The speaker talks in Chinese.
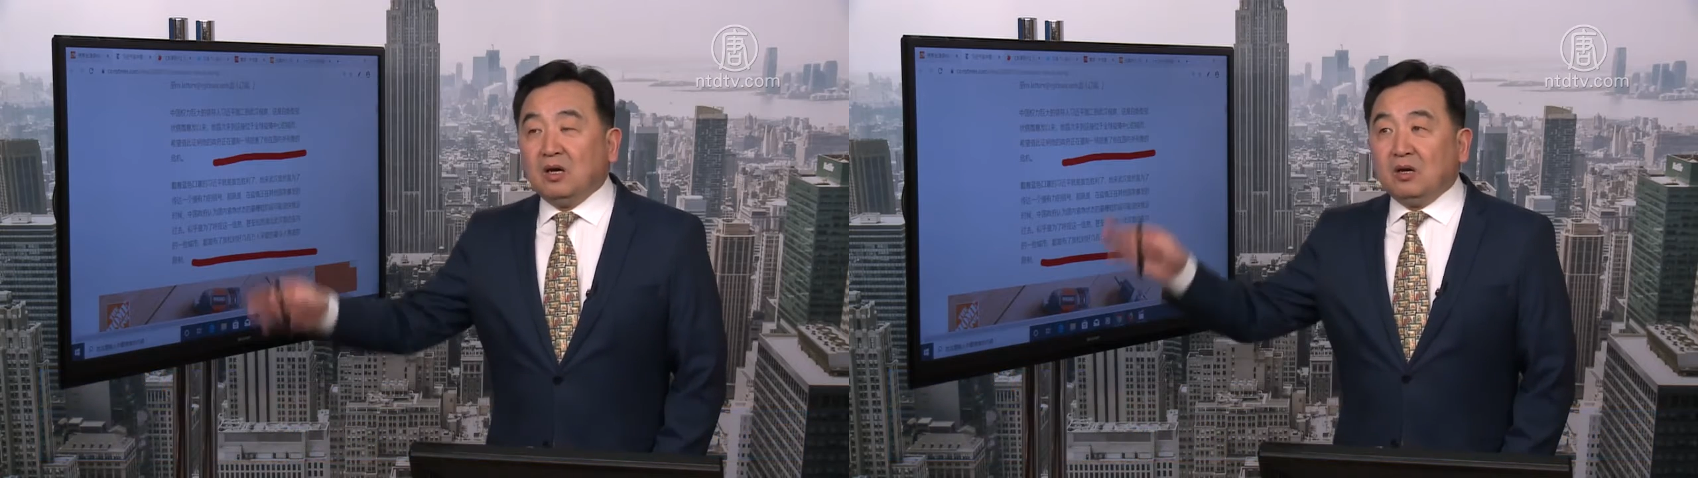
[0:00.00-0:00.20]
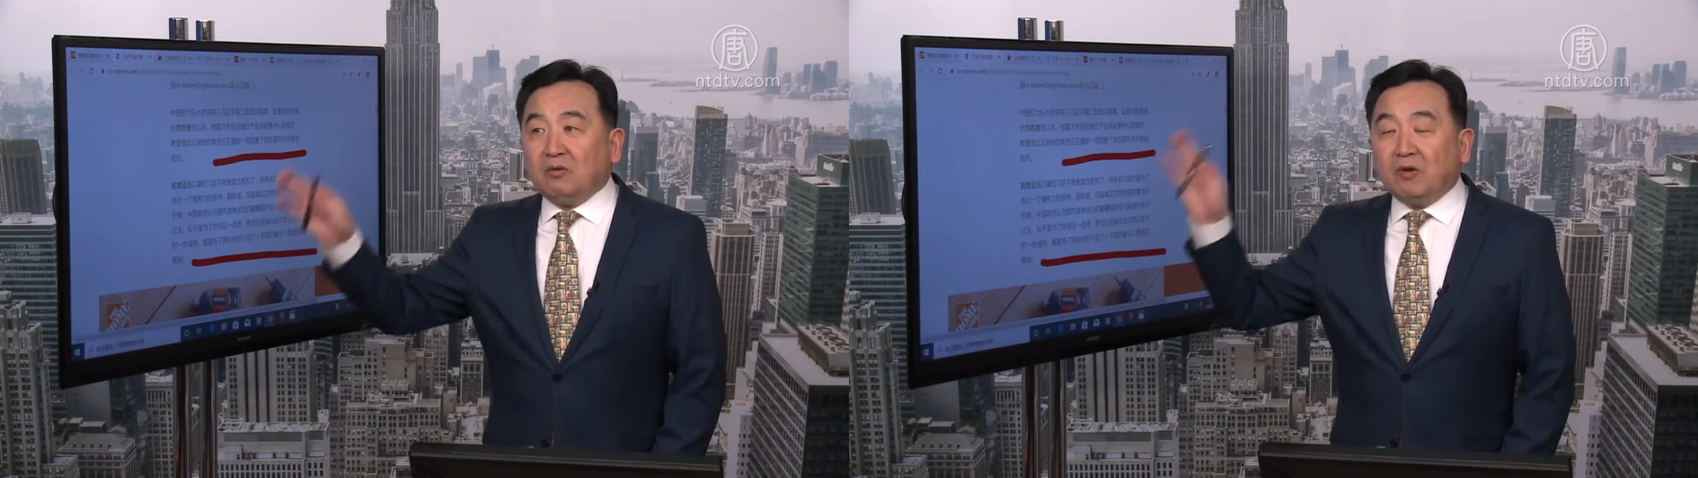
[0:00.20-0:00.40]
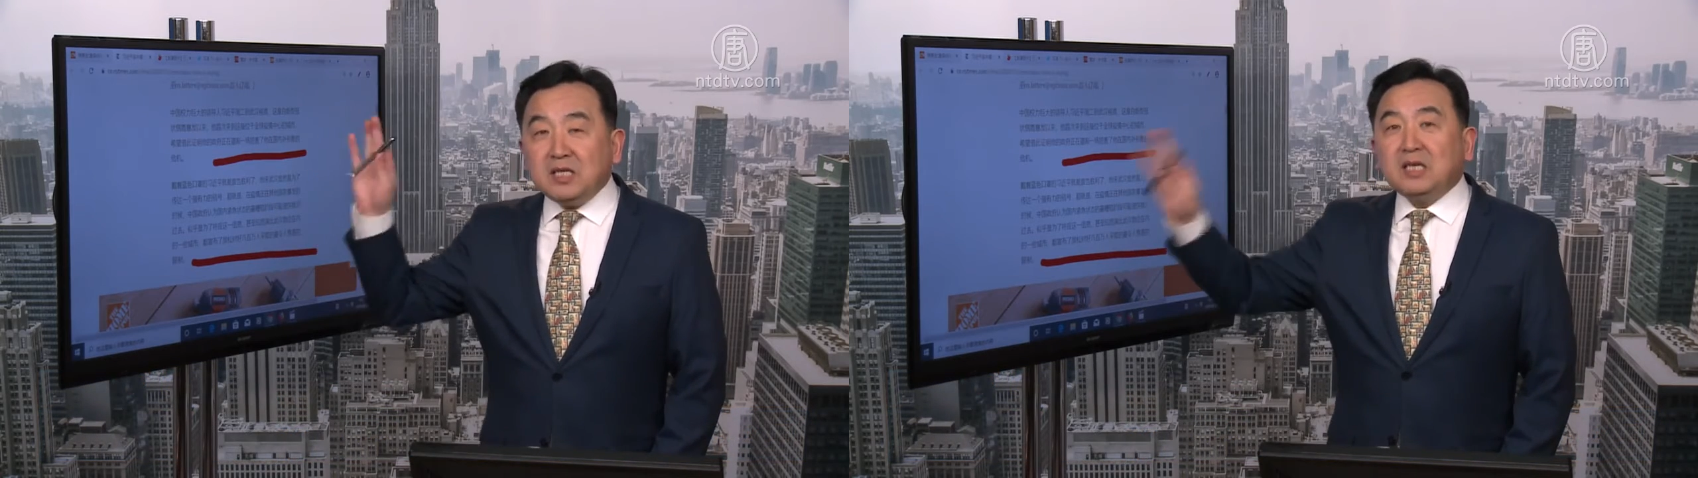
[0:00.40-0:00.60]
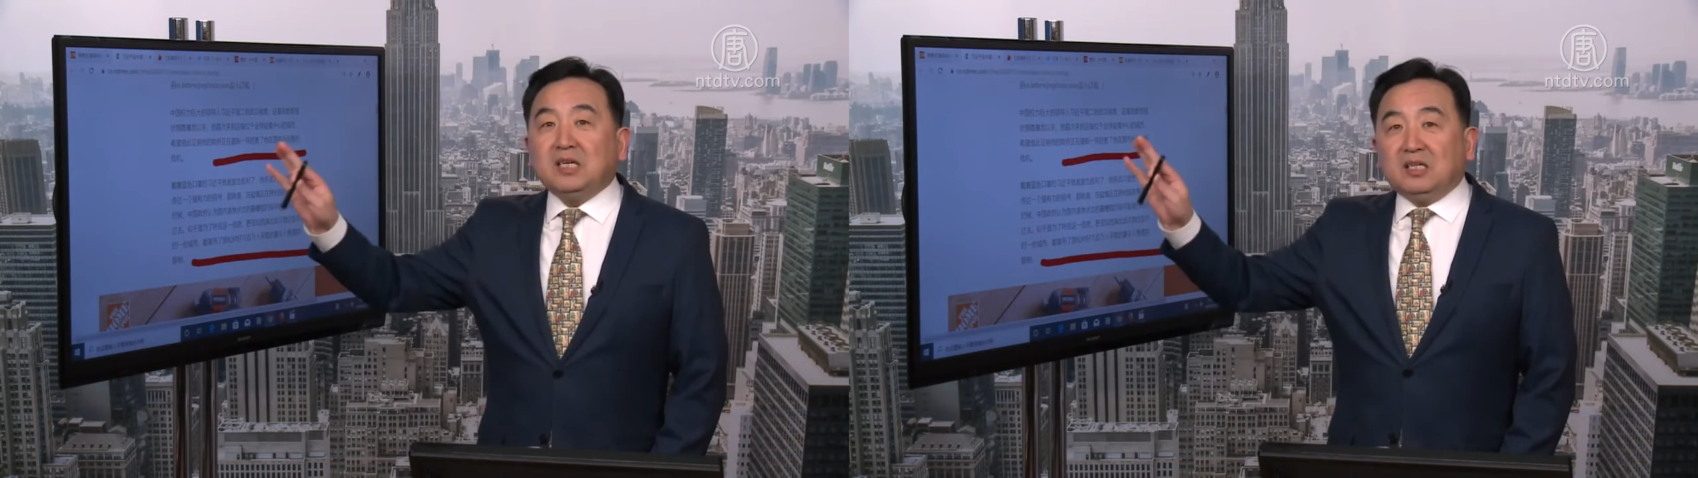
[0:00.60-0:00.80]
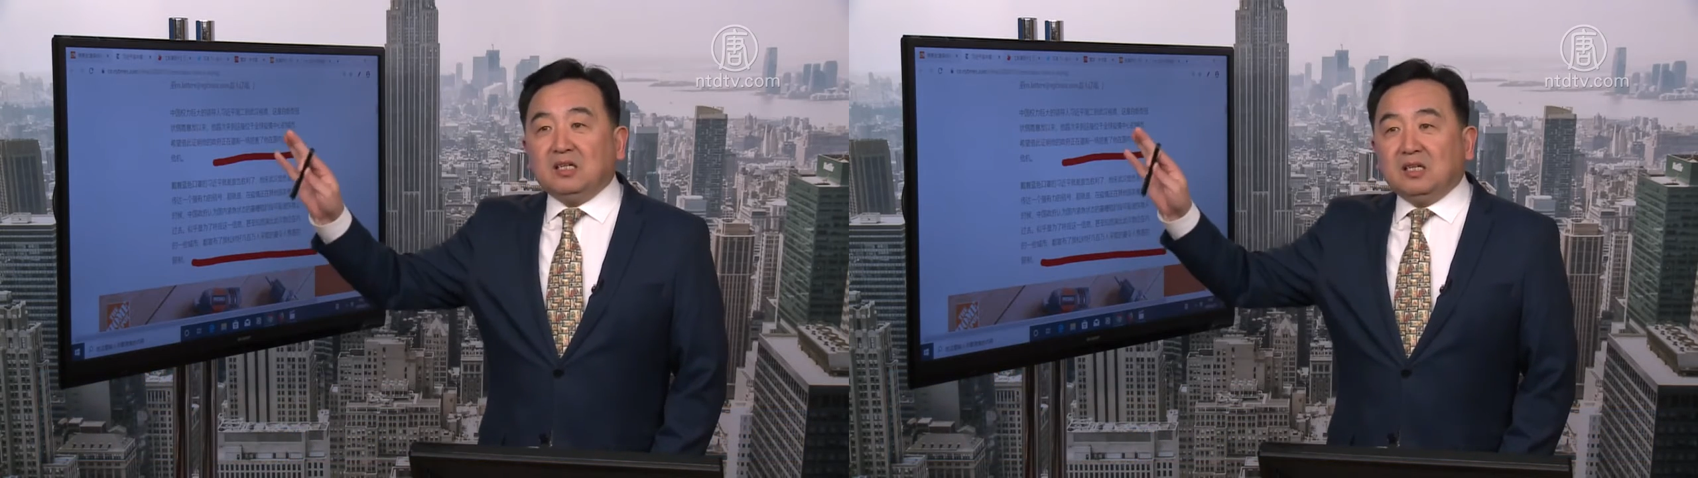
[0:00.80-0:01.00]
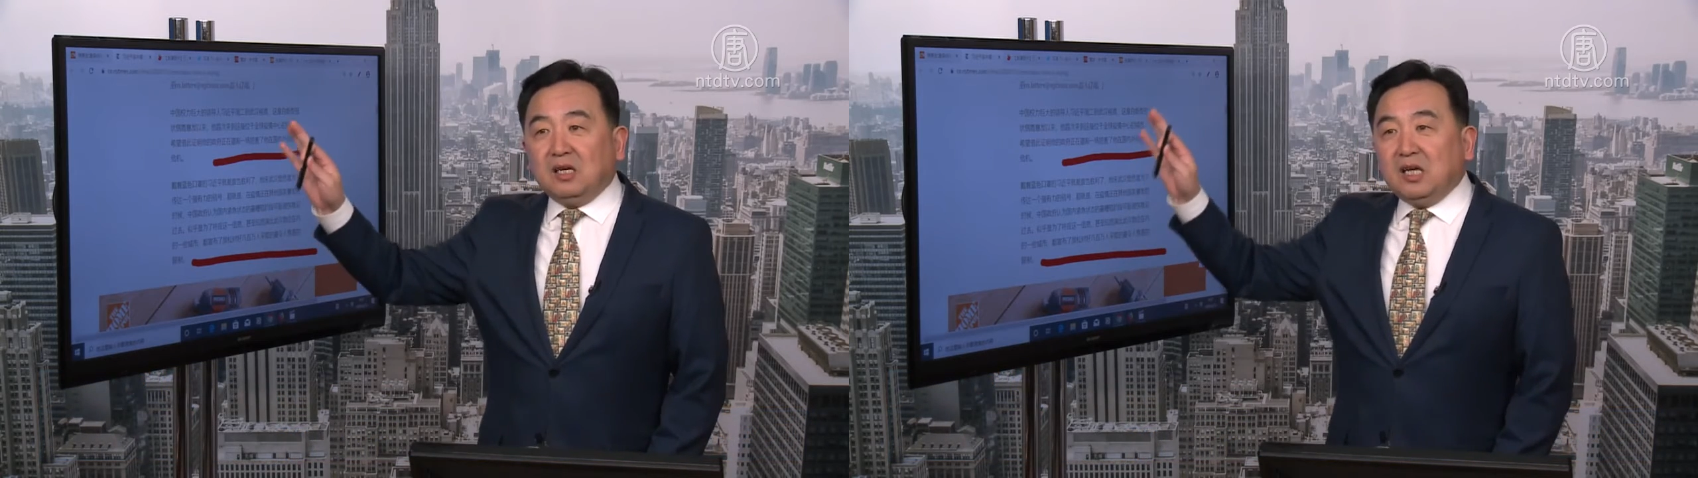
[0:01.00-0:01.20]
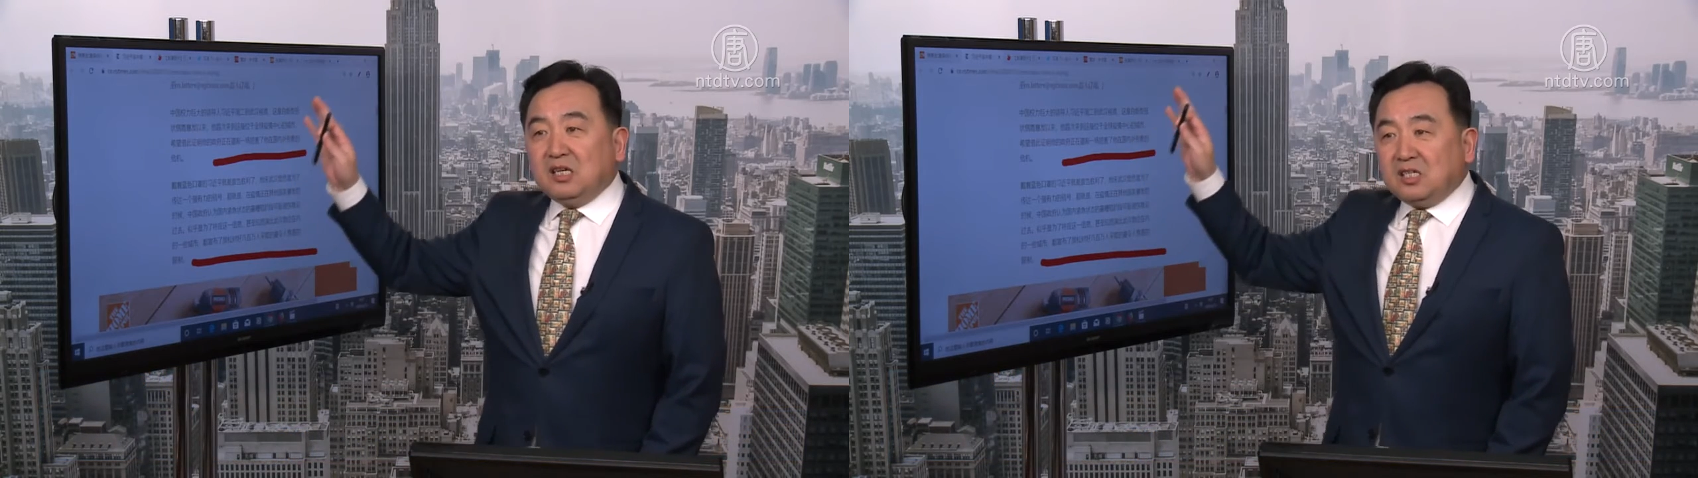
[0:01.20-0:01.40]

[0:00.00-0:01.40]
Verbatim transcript: 瘟疫历